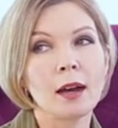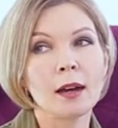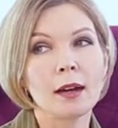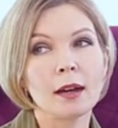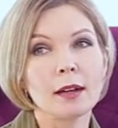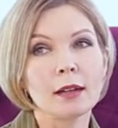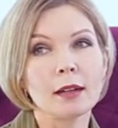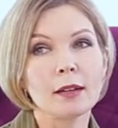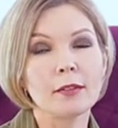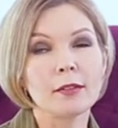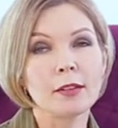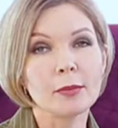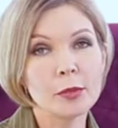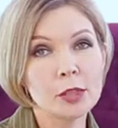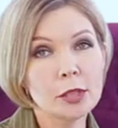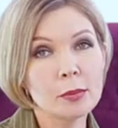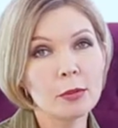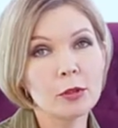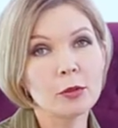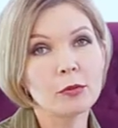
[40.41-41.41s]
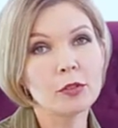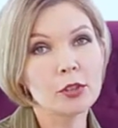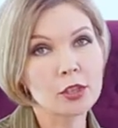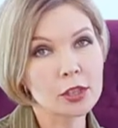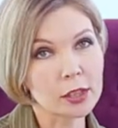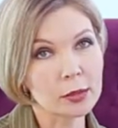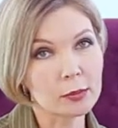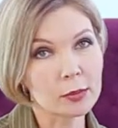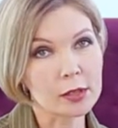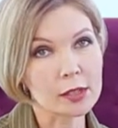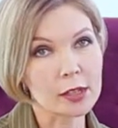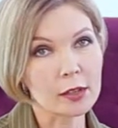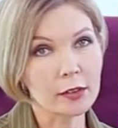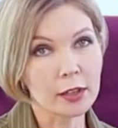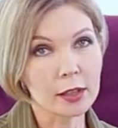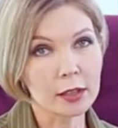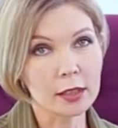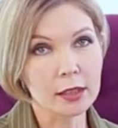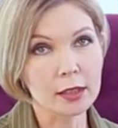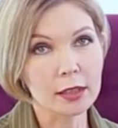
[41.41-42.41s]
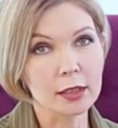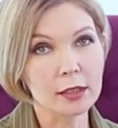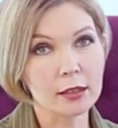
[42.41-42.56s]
А, вообще мое высшее образование –